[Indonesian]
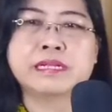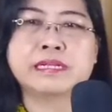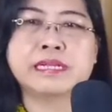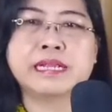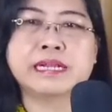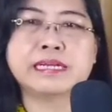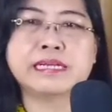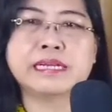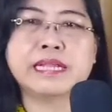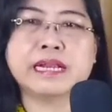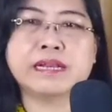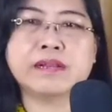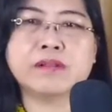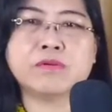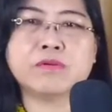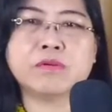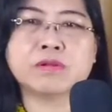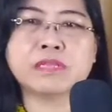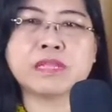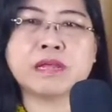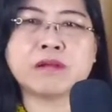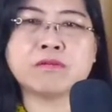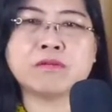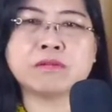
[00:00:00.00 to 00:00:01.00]
Dan dari
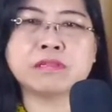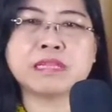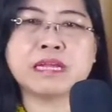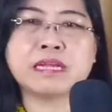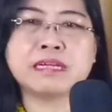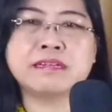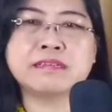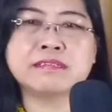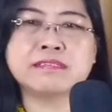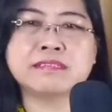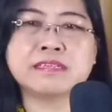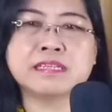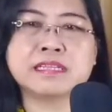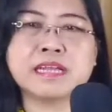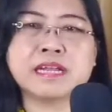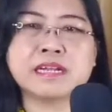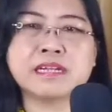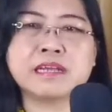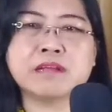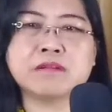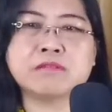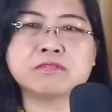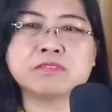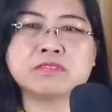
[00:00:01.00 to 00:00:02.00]
kota-kota di sekitar
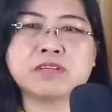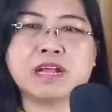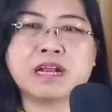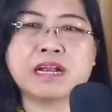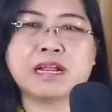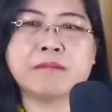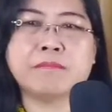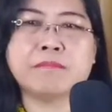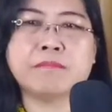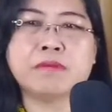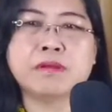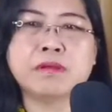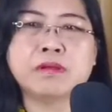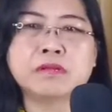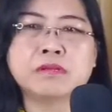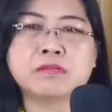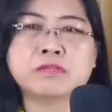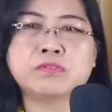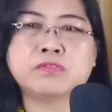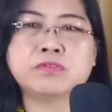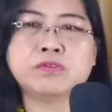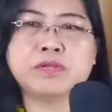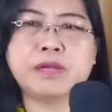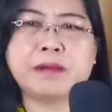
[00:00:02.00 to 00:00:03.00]
Yerusalem
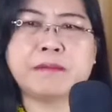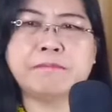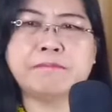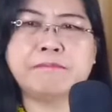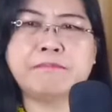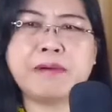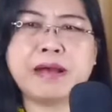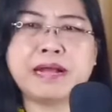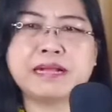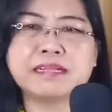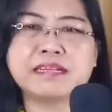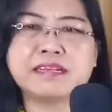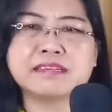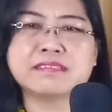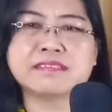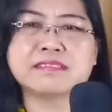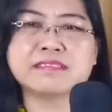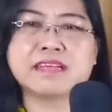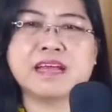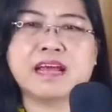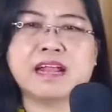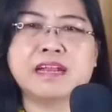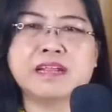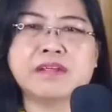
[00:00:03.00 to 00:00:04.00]
juga banyak
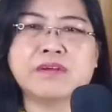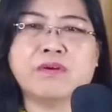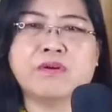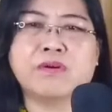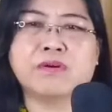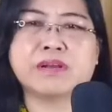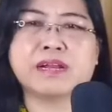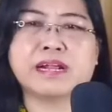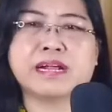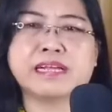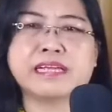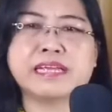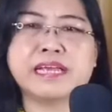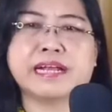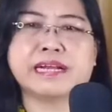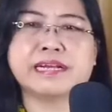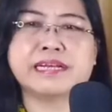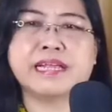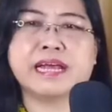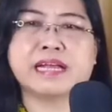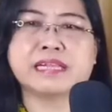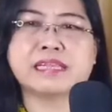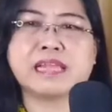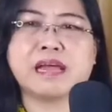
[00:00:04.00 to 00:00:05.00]
sekali orang
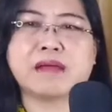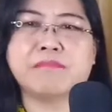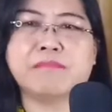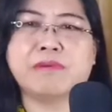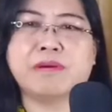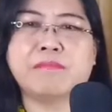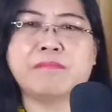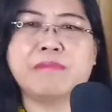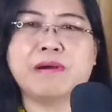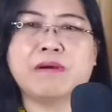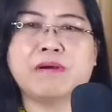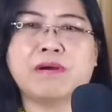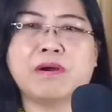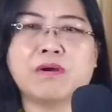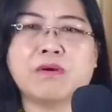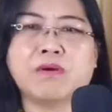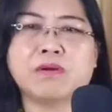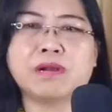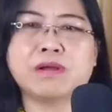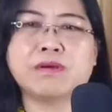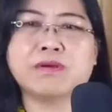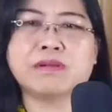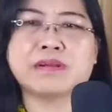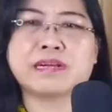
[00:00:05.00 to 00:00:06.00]
yang datang membawa
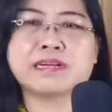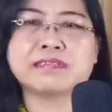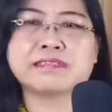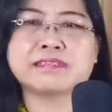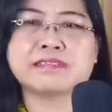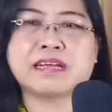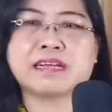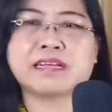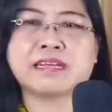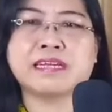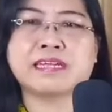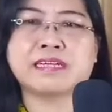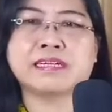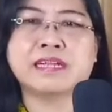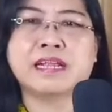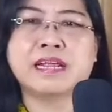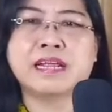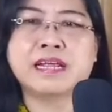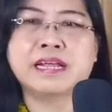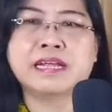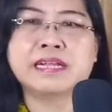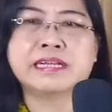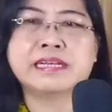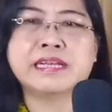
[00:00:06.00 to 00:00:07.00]
orang-orang sakit
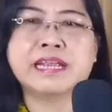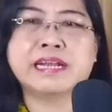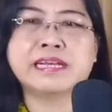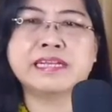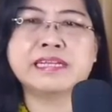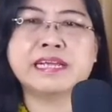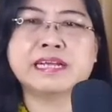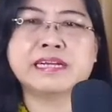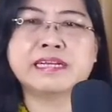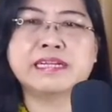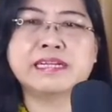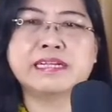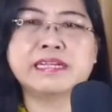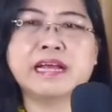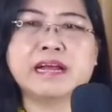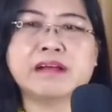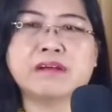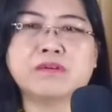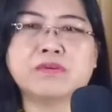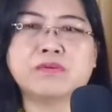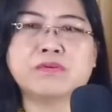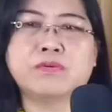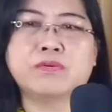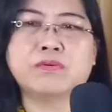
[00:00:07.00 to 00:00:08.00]
dan yang
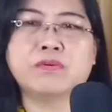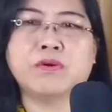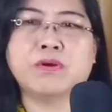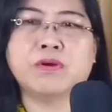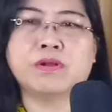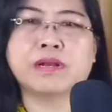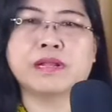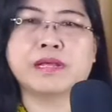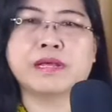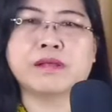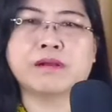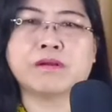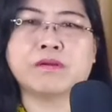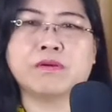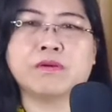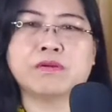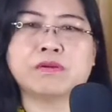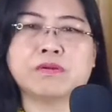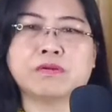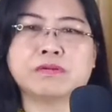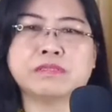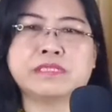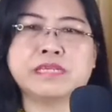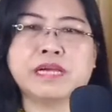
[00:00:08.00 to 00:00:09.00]
diganggu oleh
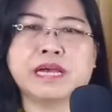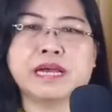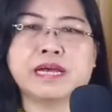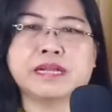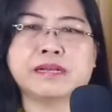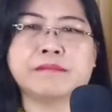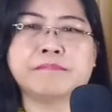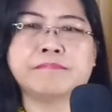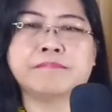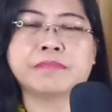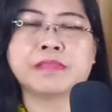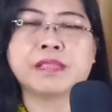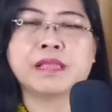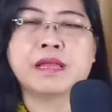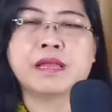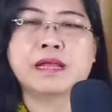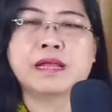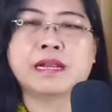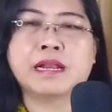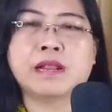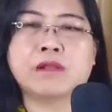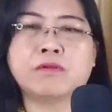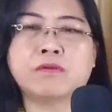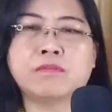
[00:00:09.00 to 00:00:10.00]
roh-roh jahat.
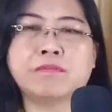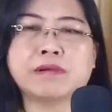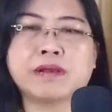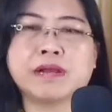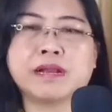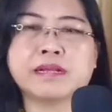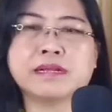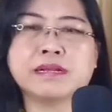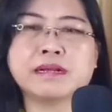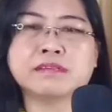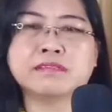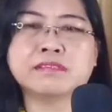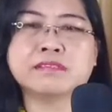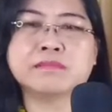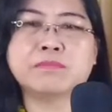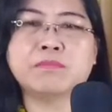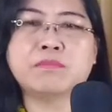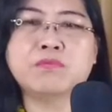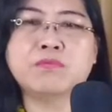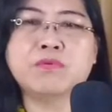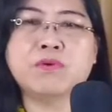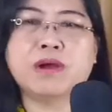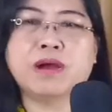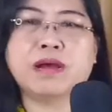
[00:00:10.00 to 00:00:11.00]
Lalu mereka
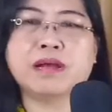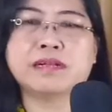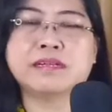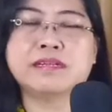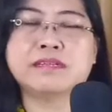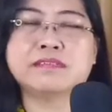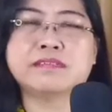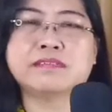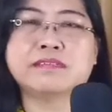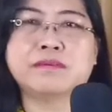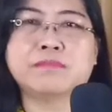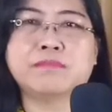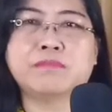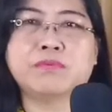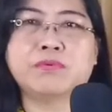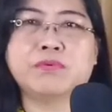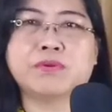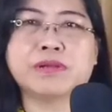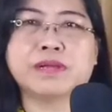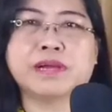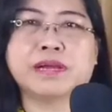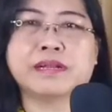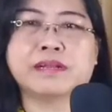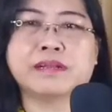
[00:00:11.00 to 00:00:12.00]
semua
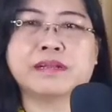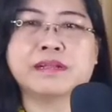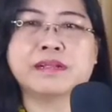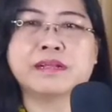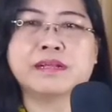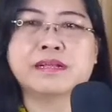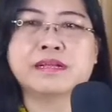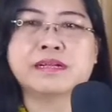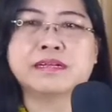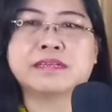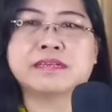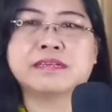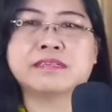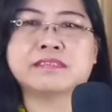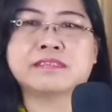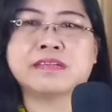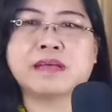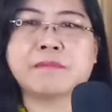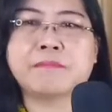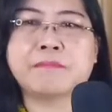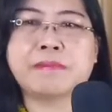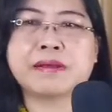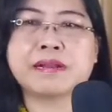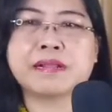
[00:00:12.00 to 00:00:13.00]
disembuhkan.
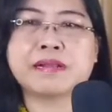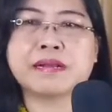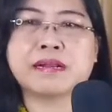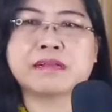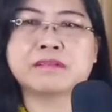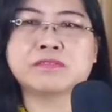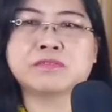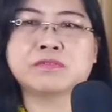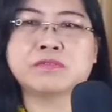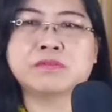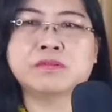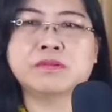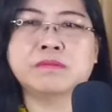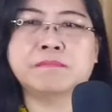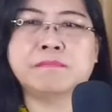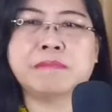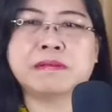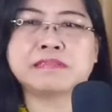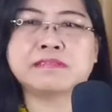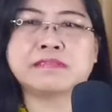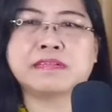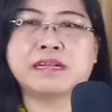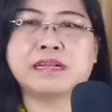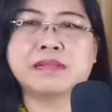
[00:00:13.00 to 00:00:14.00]
Kisah para rasul
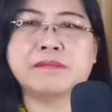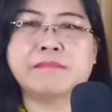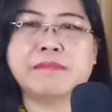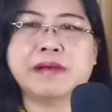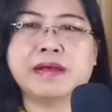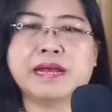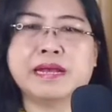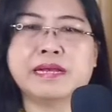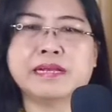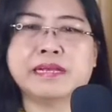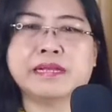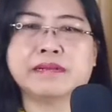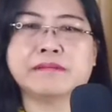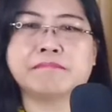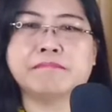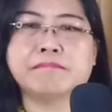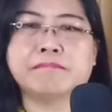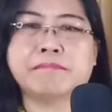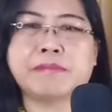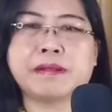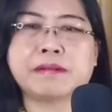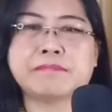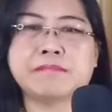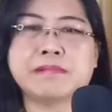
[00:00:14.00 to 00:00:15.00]
pasal 5 ayat
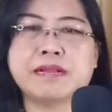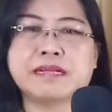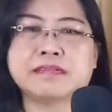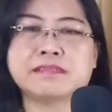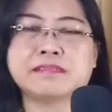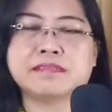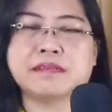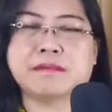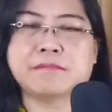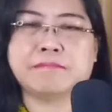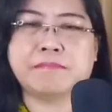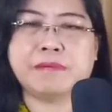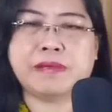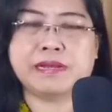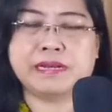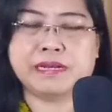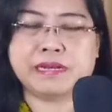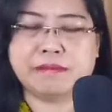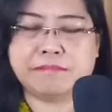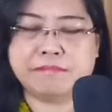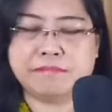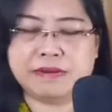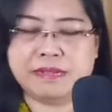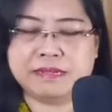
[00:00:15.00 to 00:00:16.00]
14 sampai
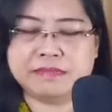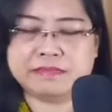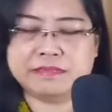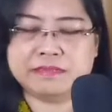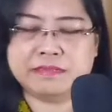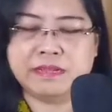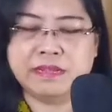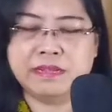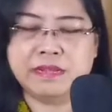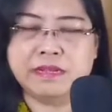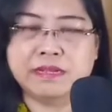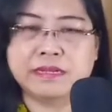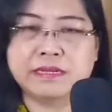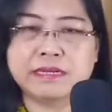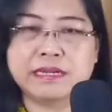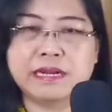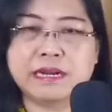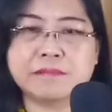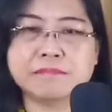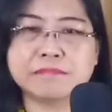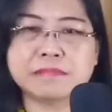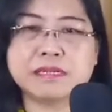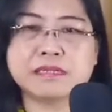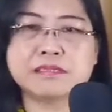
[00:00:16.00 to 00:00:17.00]
16
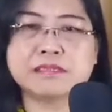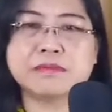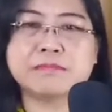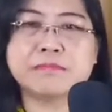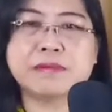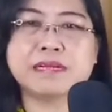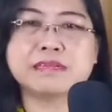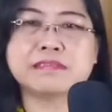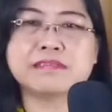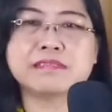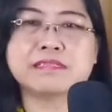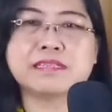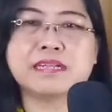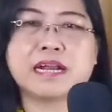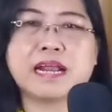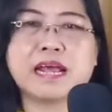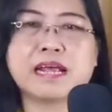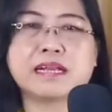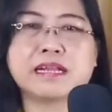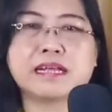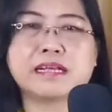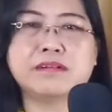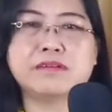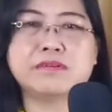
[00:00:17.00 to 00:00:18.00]
dalam terjemahan
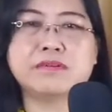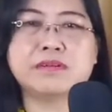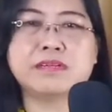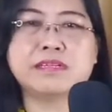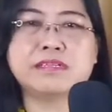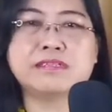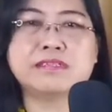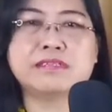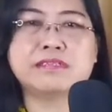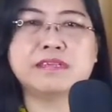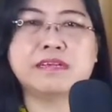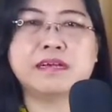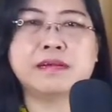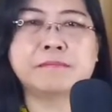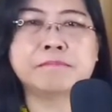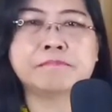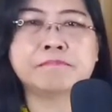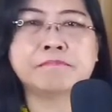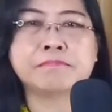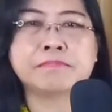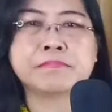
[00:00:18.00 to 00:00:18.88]
sederhana Indonesia.